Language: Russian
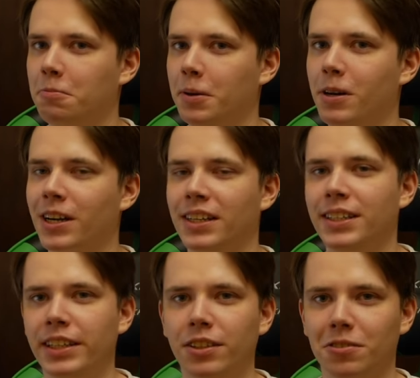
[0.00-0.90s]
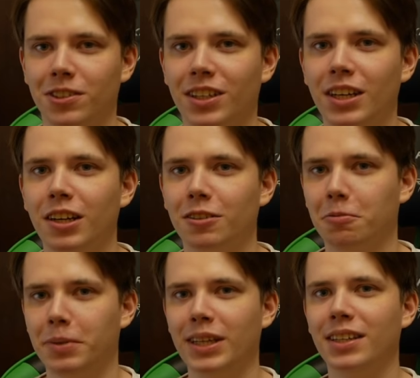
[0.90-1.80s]
например, на синус, то
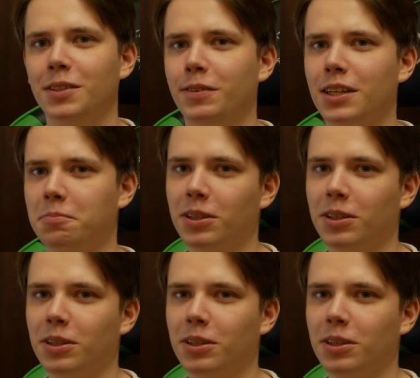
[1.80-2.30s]
у меня сфера